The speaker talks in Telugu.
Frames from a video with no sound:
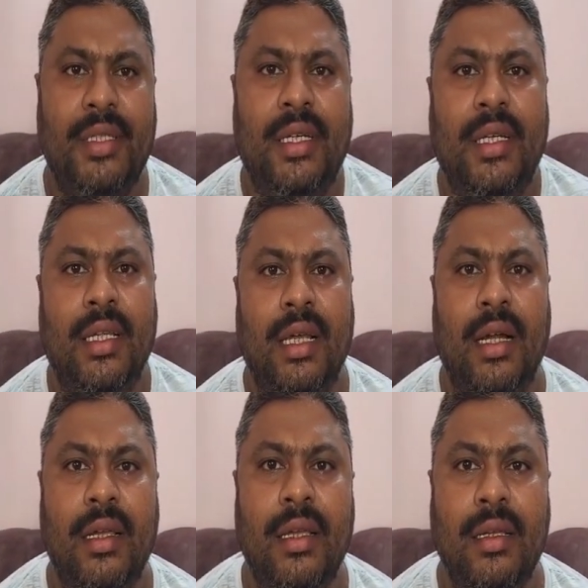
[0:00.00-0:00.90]
జరిగిన
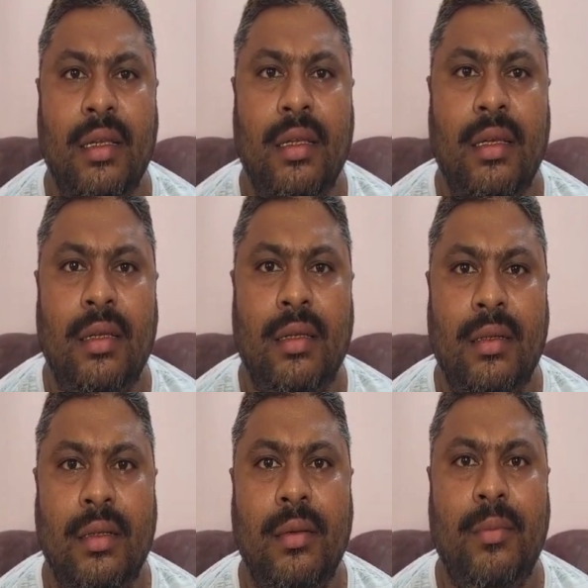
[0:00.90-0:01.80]
దాడి
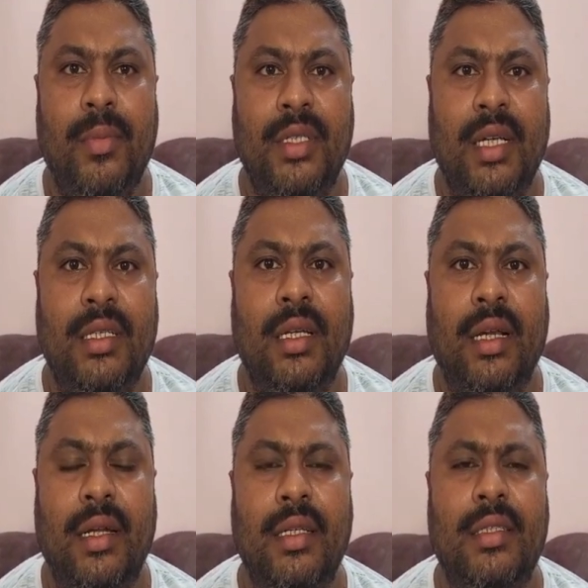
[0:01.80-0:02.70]
ప్రజలందరు
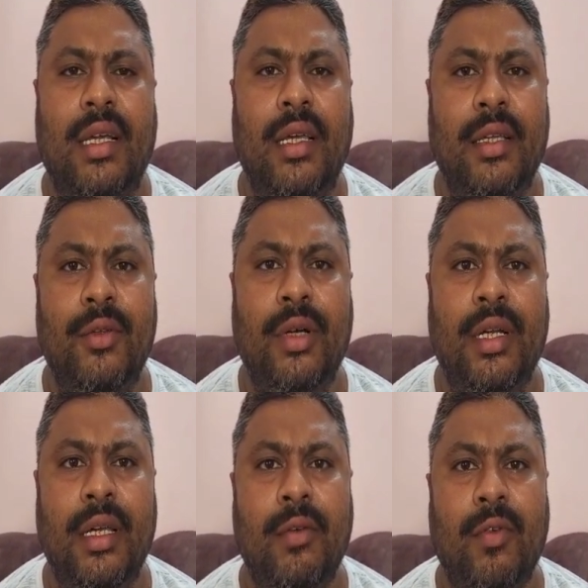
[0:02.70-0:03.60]
ఖండించాలి
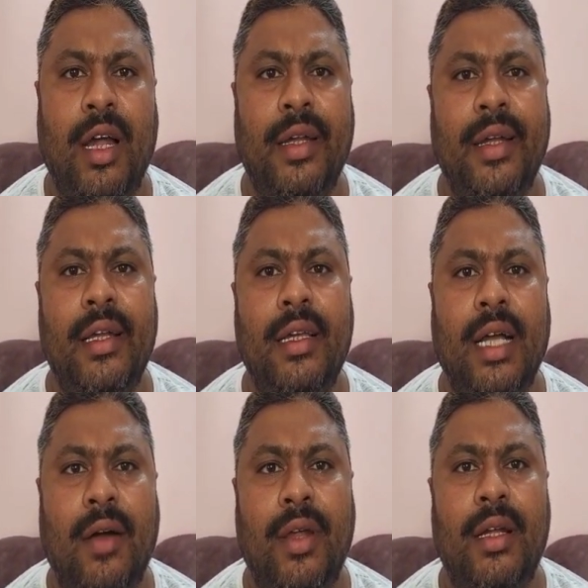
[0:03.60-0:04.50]
ఎందుకంటే వాంటెడ్లీ
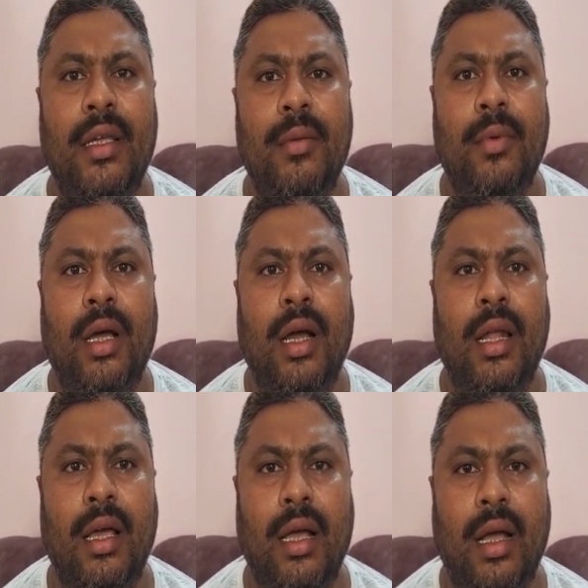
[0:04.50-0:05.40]
కావాలని ఆడ
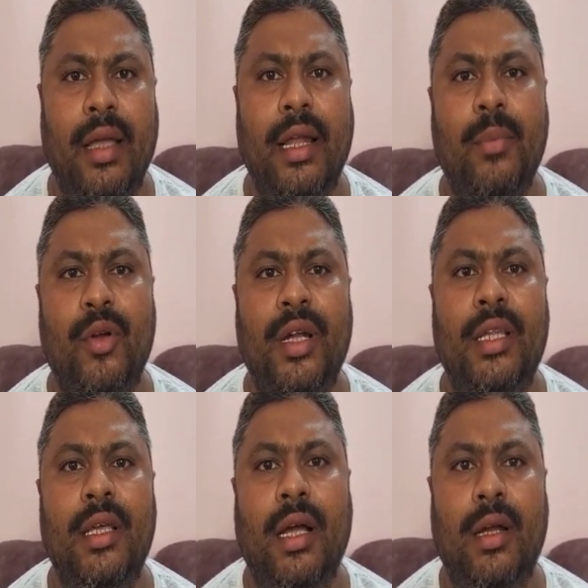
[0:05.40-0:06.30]
ఆయిలాపూర్
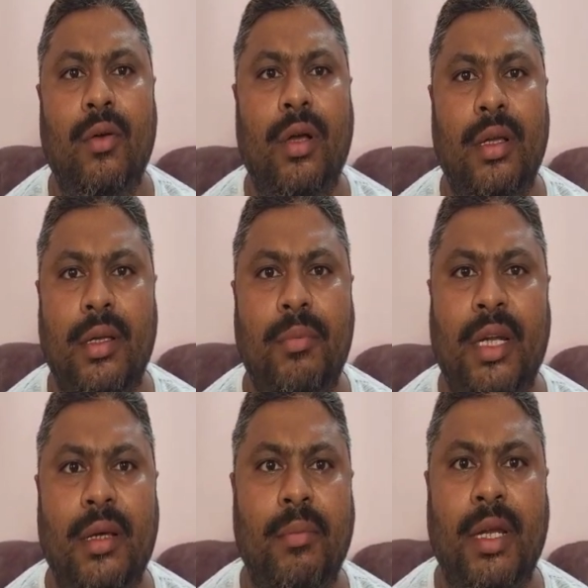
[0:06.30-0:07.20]
అనేది అక్కడ ఒక ఈ
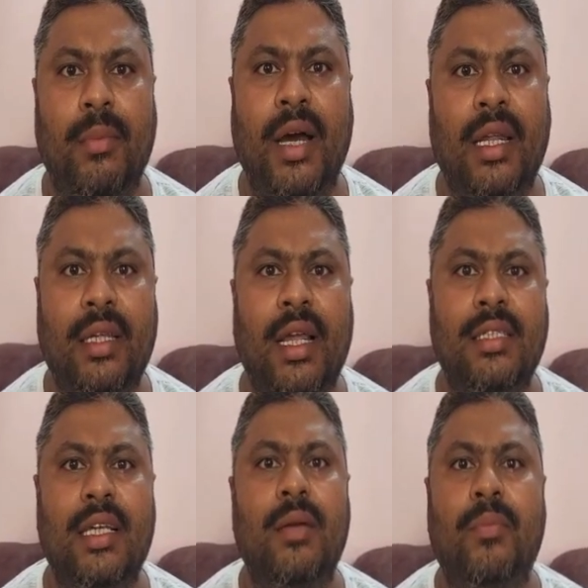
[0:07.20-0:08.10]
మన మన భారత
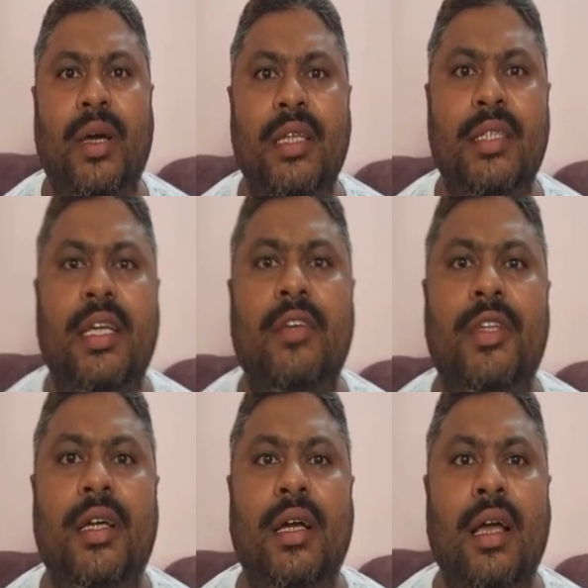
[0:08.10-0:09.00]
రాజ్యాంగం పనిచేయని
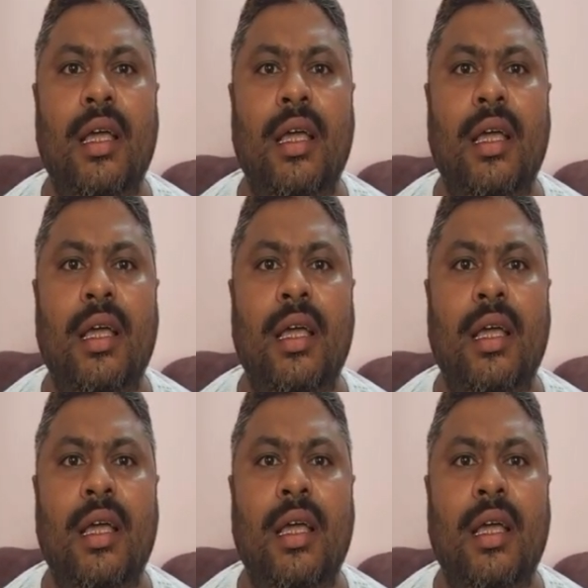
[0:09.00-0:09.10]
విధంగా